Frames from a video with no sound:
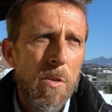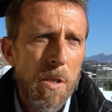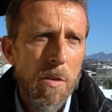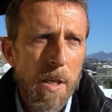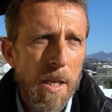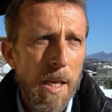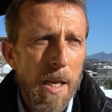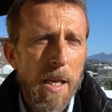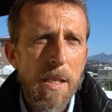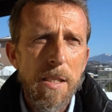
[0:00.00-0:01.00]
Io credo
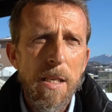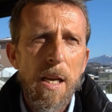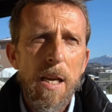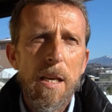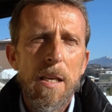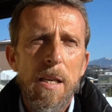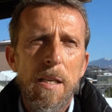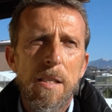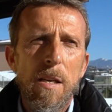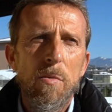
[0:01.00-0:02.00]
che sia,
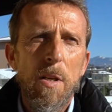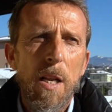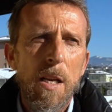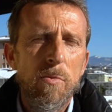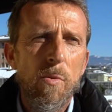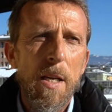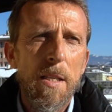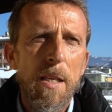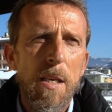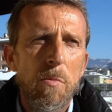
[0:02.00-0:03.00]
sia, una delle
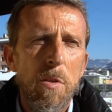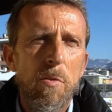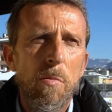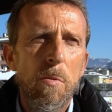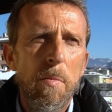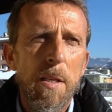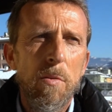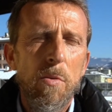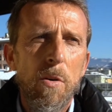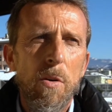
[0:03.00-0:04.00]
squadre che in questo
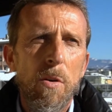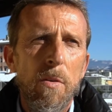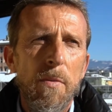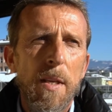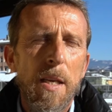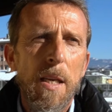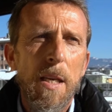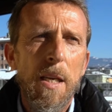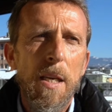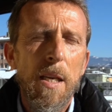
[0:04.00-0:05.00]
momento
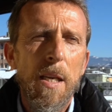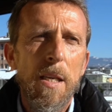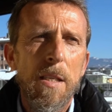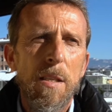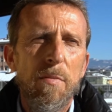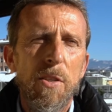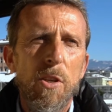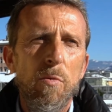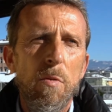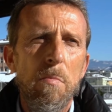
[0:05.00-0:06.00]
eh, sta
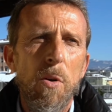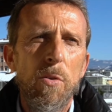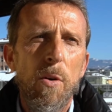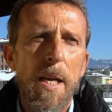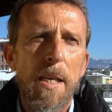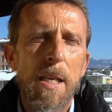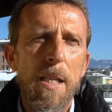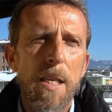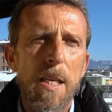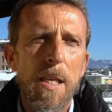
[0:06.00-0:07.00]
facendo in modo anche
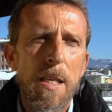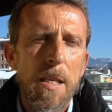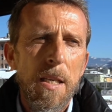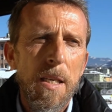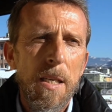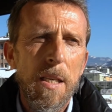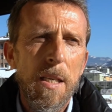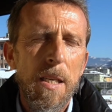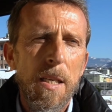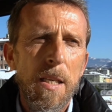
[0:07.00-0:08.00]
di,
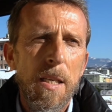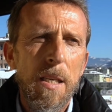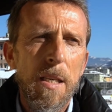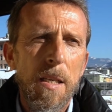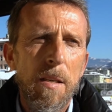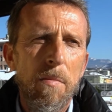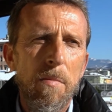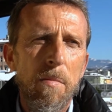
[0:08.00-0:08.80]
eh,